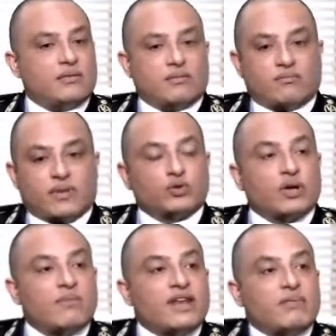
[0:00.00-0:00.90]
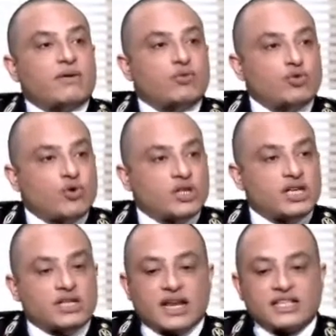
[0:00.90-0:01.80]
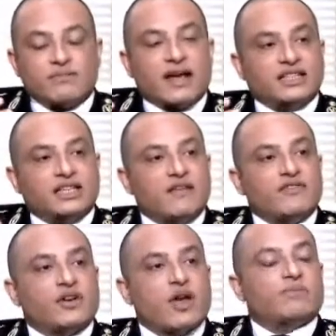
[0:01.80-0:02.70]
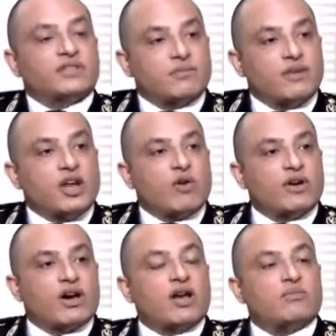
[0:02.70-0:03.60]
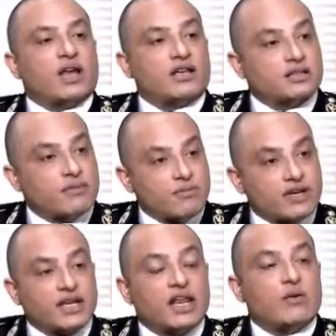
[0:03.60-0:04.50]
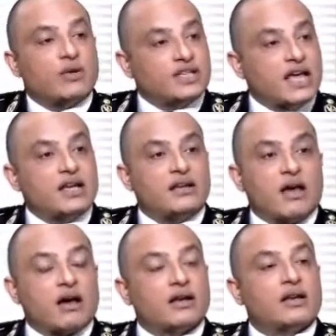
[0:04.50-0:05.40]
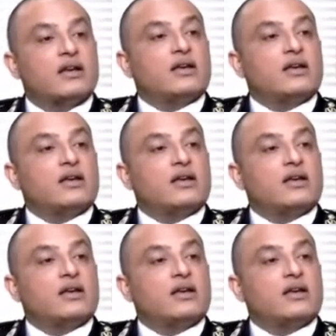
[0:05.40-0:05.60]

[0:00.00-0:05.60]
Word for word: برضه لما نعمل مدن جديده لازم يبقى عندنا في ربط بينها وبين قلب العاصمه من خلال وسائل نقل